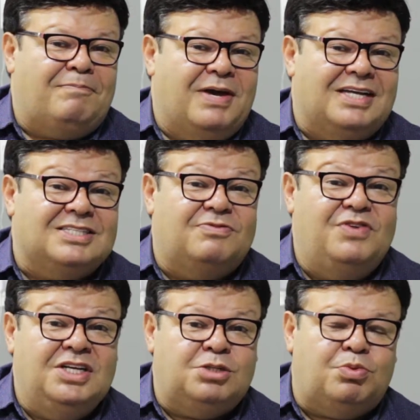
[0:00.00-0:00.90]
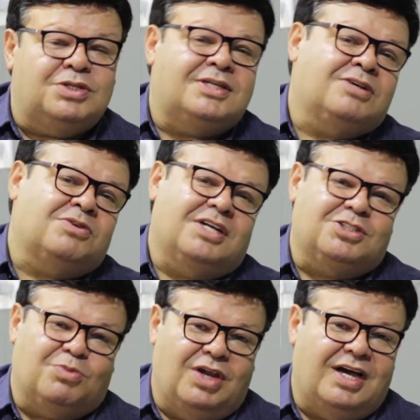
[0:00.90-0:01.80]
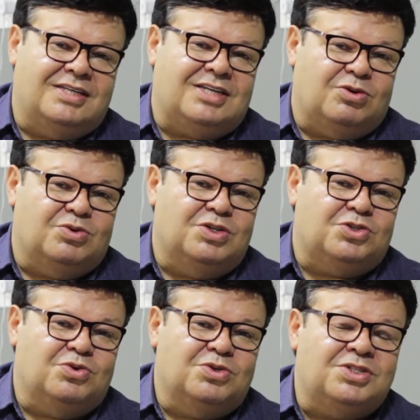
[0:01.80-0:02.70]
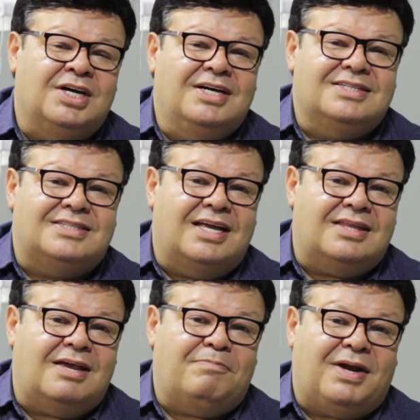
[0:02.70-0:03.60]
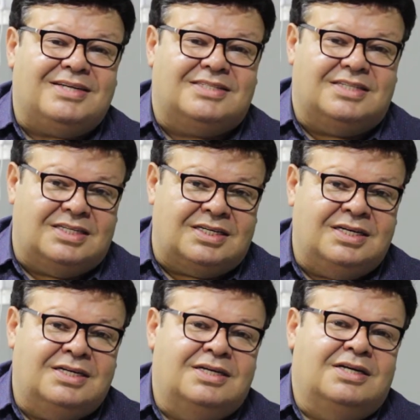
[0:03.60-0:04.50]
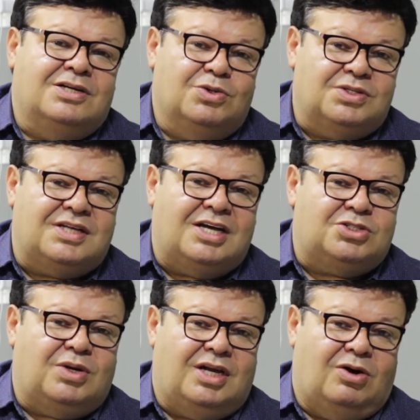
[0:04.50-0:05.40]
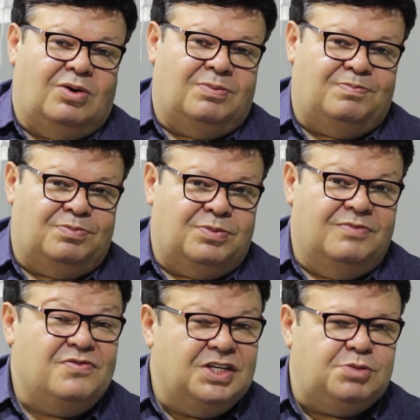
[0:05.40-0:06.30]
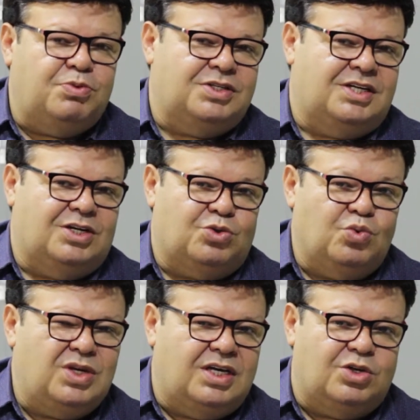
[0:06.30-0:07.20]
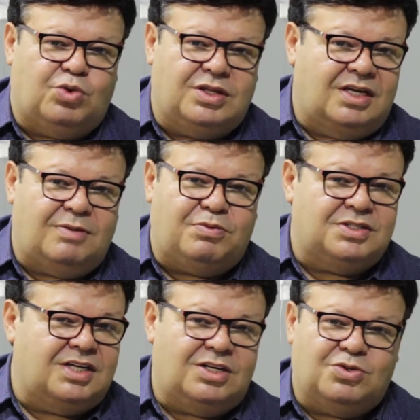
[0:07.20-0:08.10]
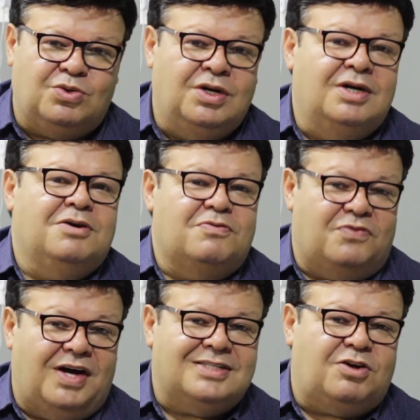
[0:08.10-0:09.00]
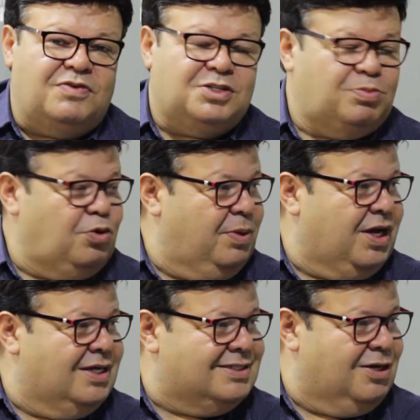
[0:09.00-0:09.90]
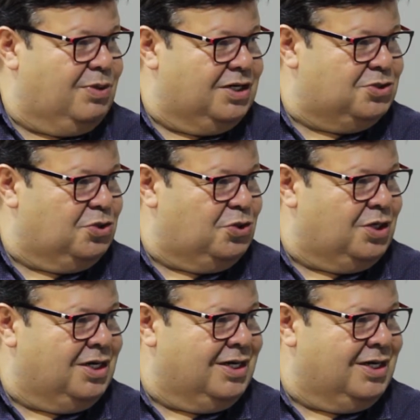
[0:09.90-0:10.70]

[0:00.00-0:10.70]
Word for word: apenas 20% das mulheres, segundo estudos, sentem prazer no sexo anal. 20%, um quinto, 80% faz talvez por obrigação, é isso, doutor?